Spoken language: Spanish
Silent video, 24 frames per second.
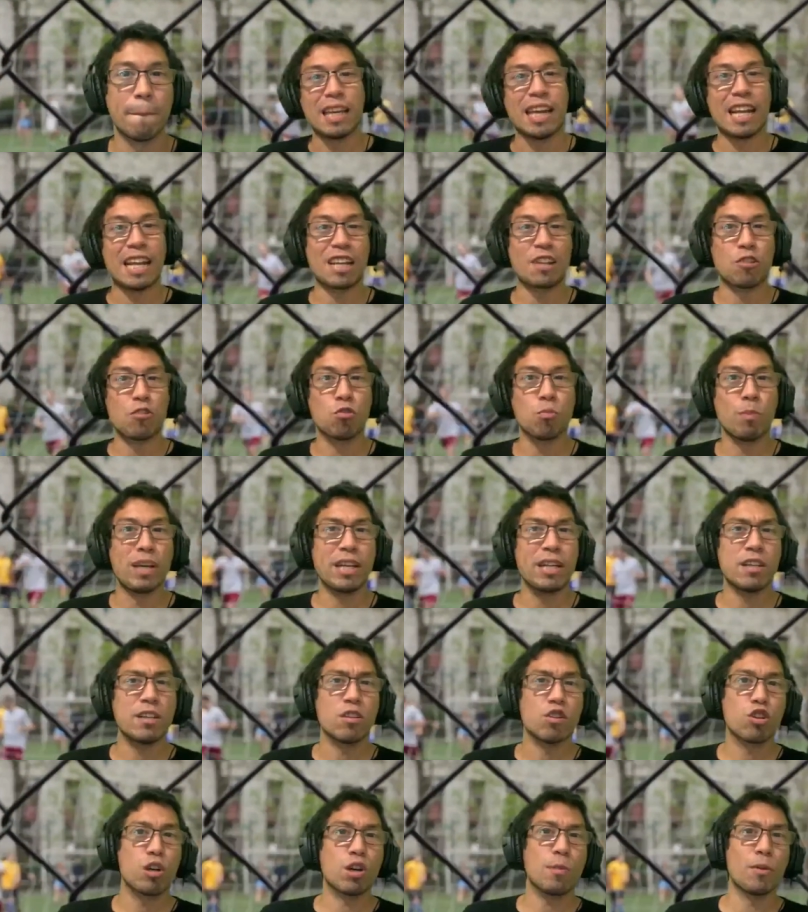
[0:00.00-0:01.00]
En
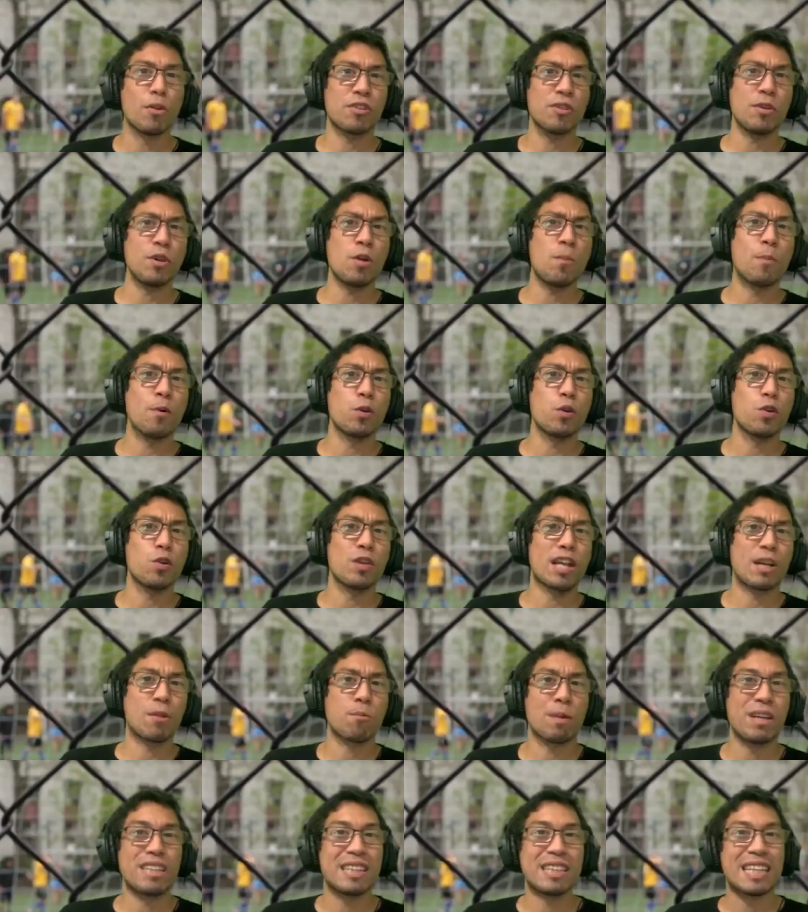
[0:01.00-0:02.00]
resumen, como nos hemos podido
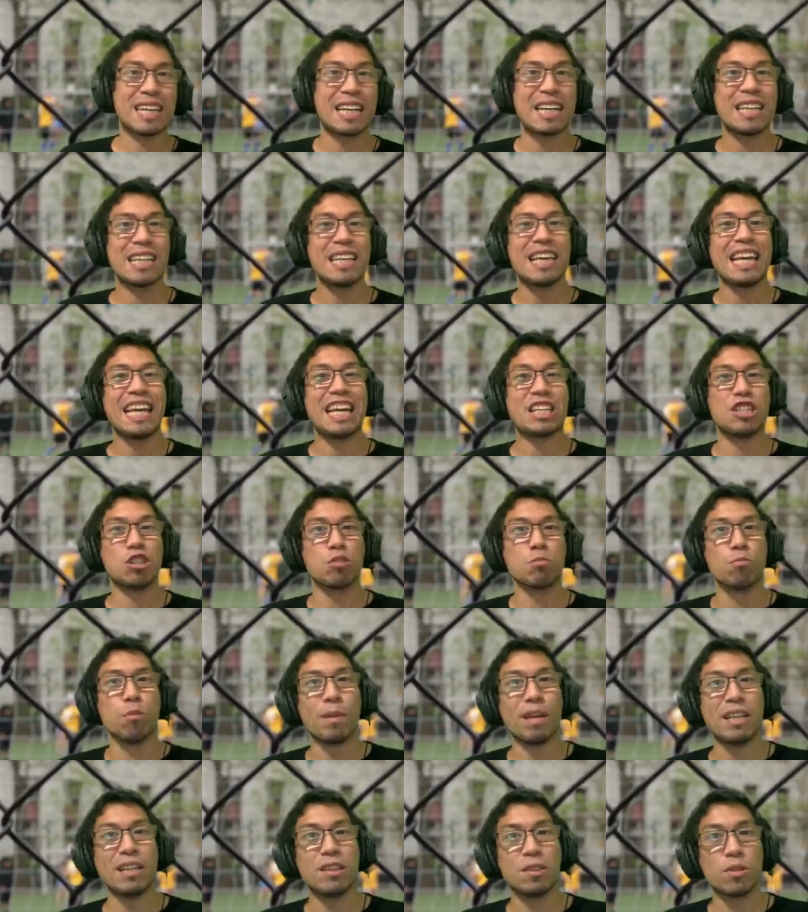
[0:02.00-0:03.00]
dar cuenta, en su
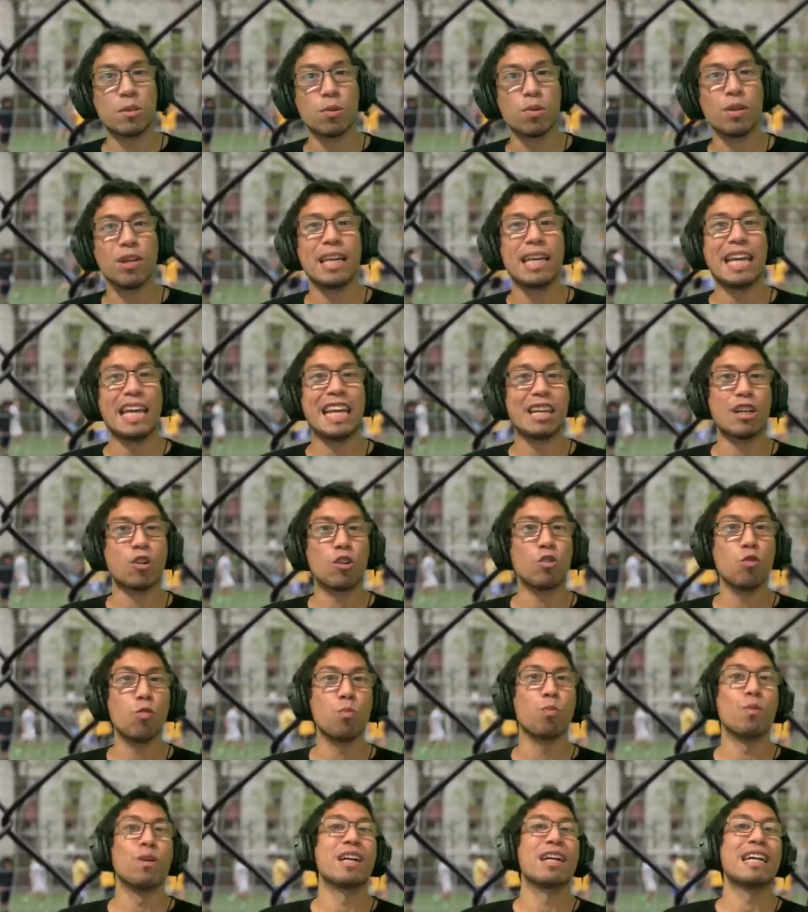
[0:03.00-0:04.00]
momento, el
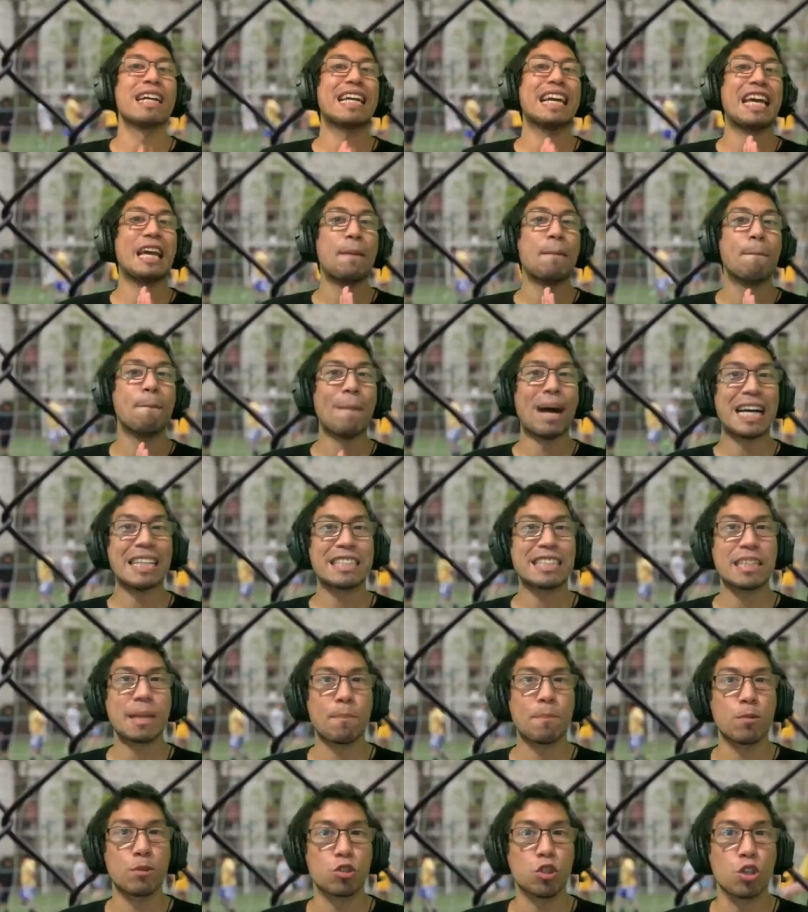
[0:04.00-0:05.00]
club que más
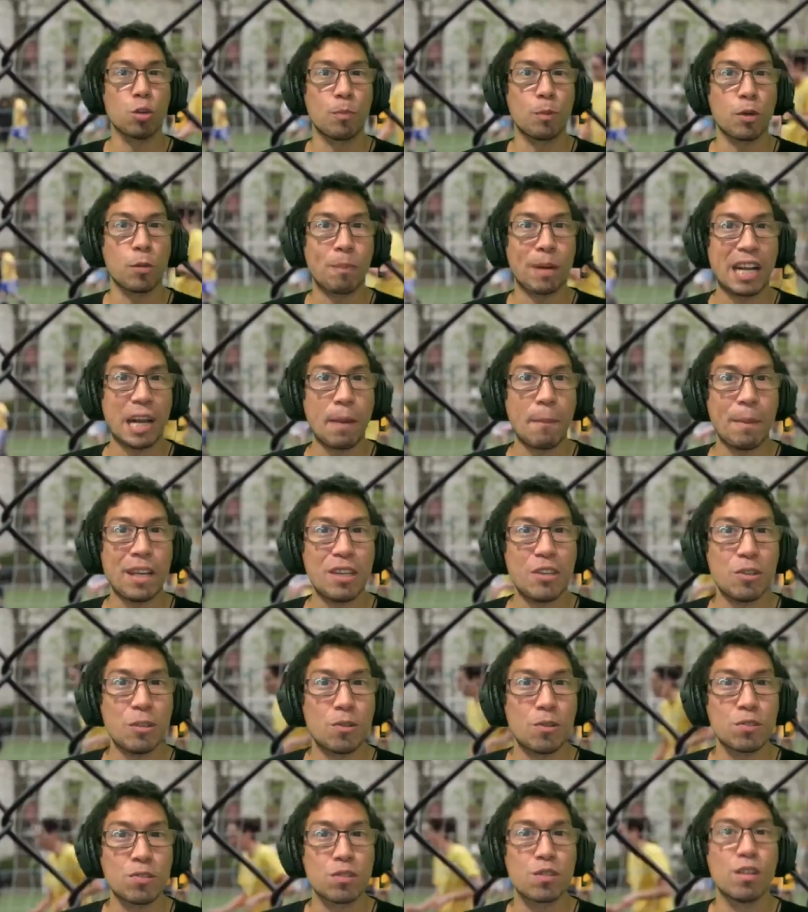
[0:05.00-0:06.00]
apostó por
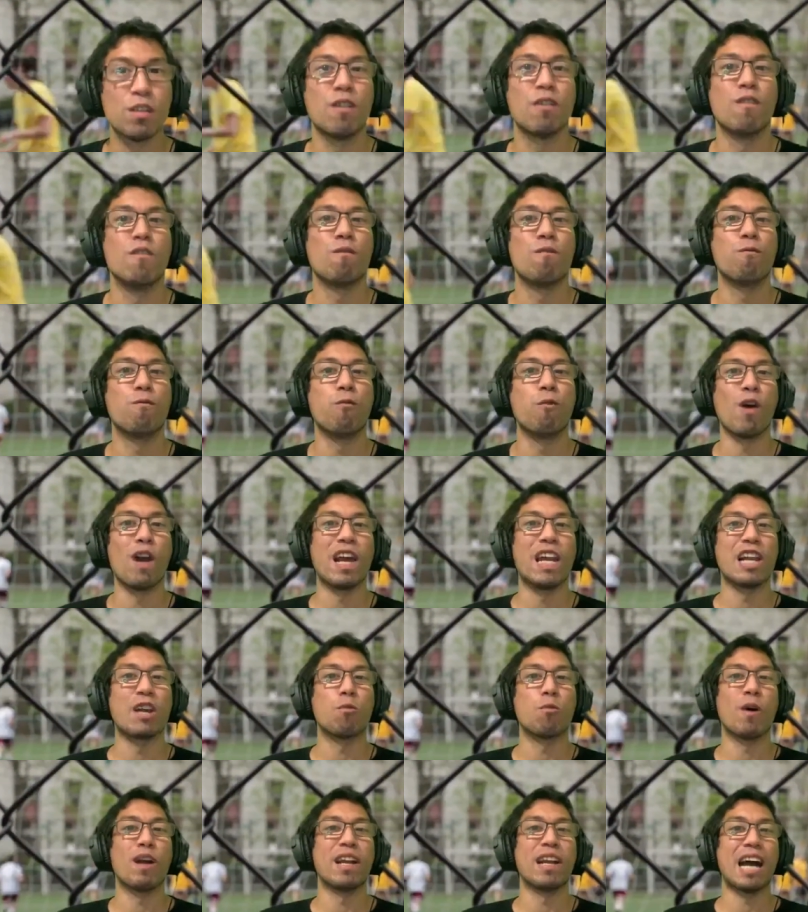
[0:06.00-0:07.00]
panameños fue el
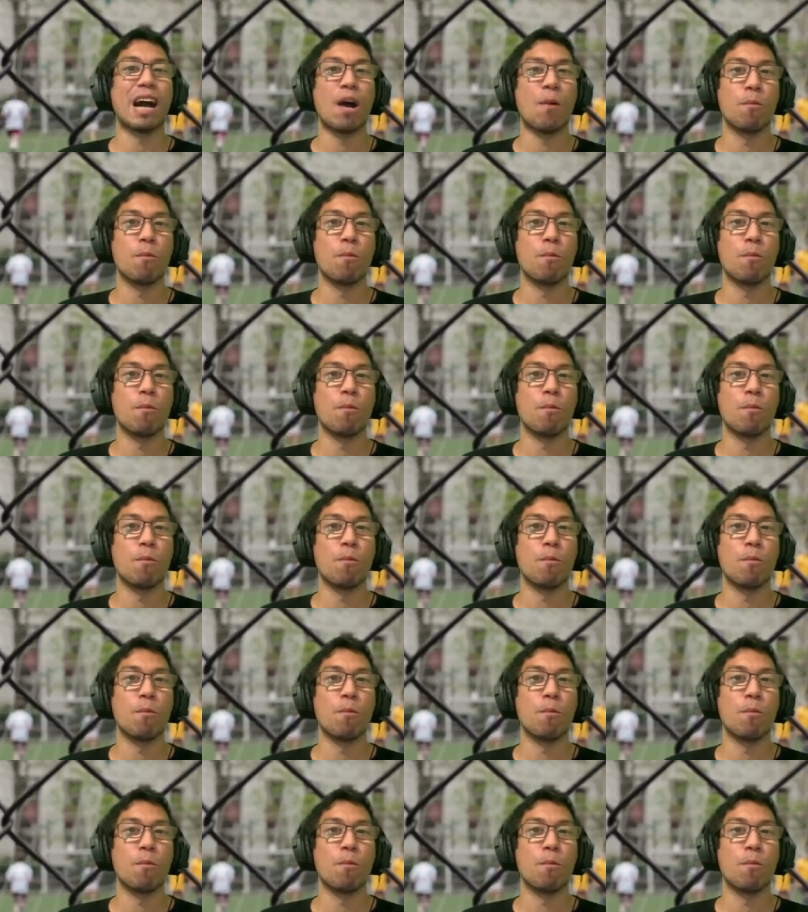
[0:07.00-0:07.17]
Juan